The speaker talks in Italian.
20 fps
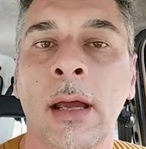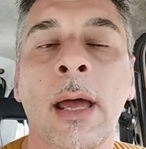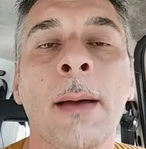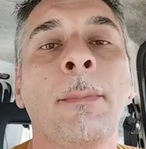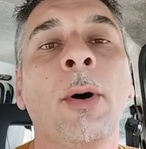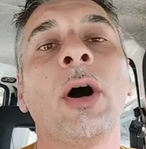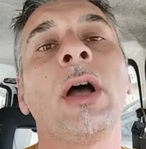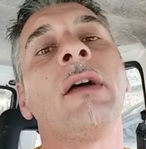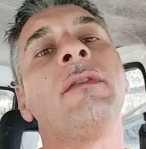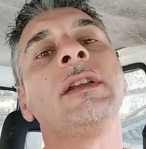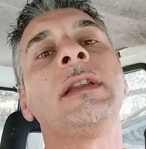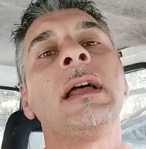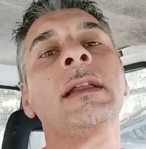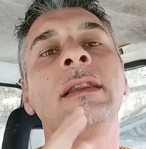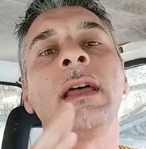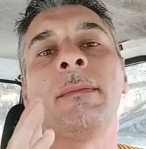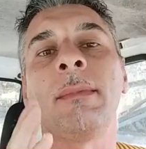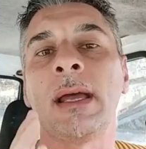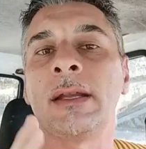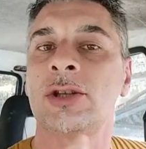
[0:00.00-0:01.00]
poi
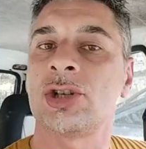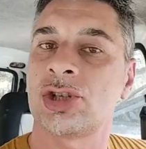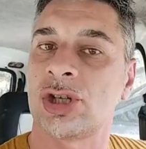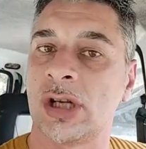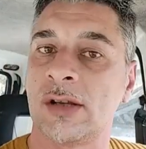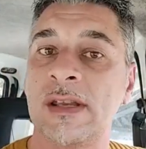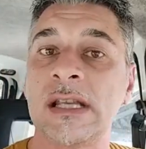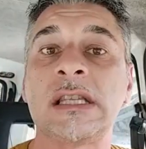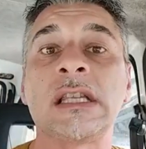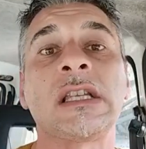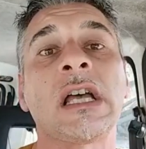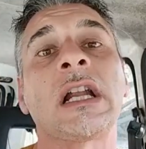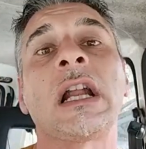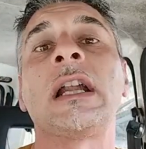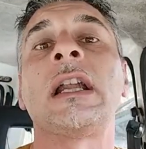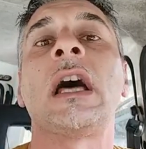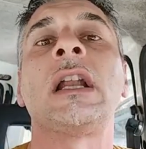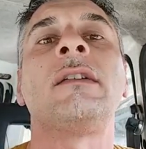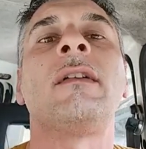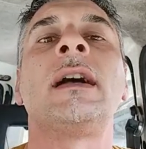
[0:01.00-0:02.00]
evidentemente scrivisti
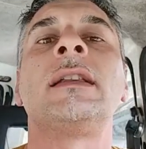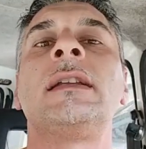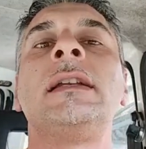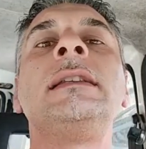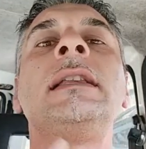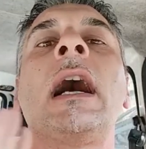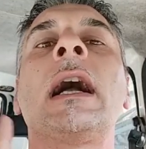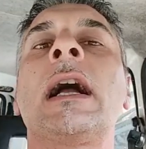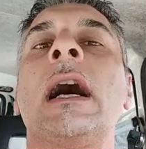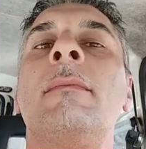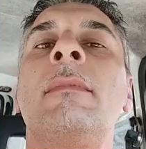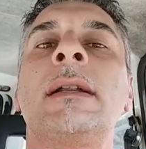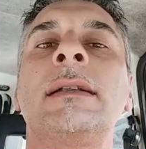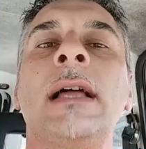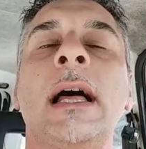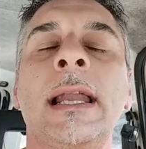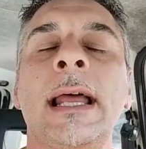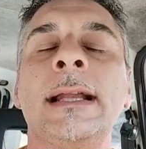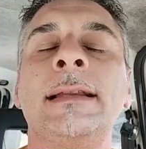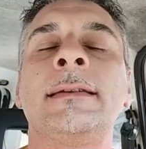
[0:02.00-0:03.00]
saranno arrivati in da camera
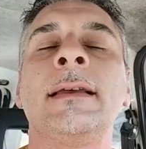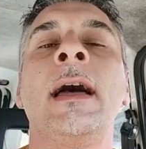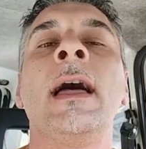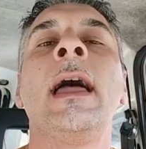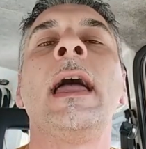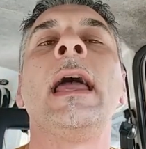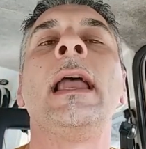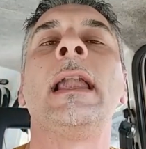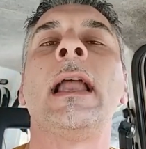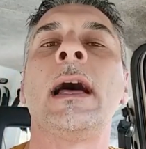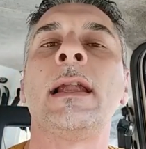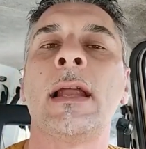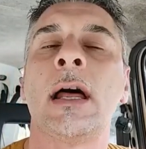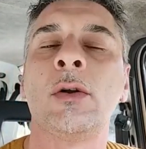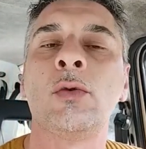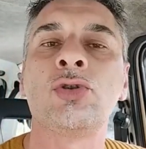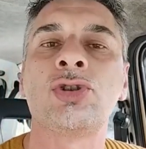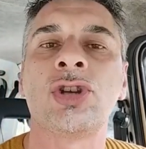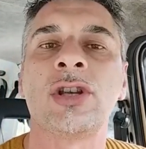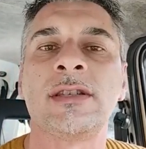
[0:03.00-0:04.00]
da letto e là la
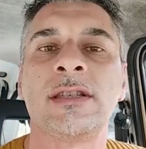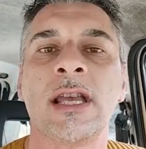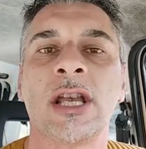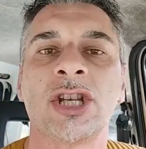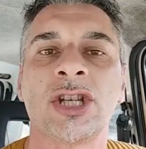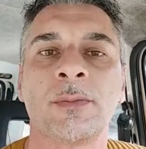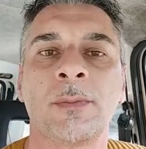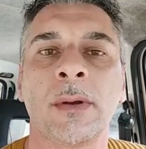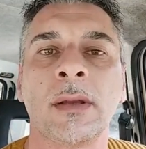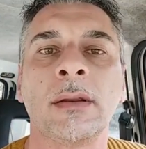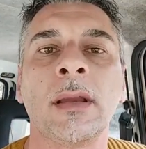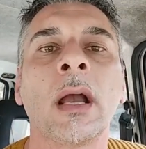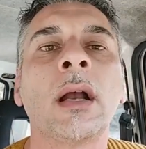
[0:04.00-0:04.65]
luce si è spenta.